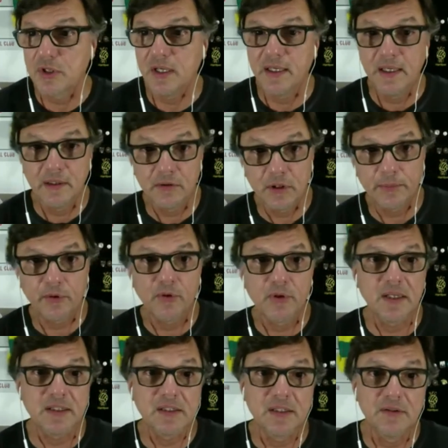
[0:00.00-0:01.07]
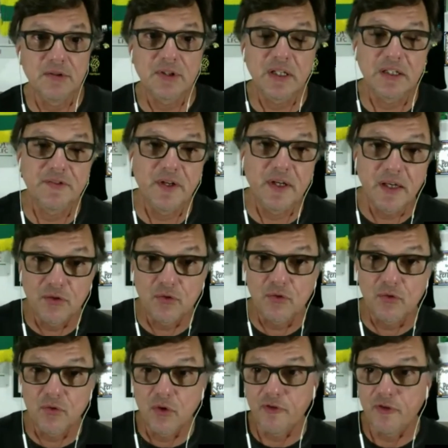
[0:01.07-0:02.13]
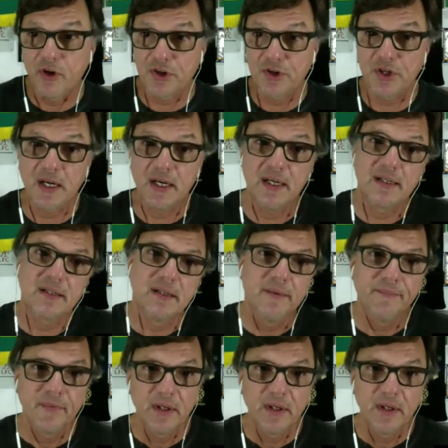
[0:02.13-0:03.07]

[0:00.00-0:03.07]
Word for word: ganhando na prorrogação, se classificando com um gol fora de casa.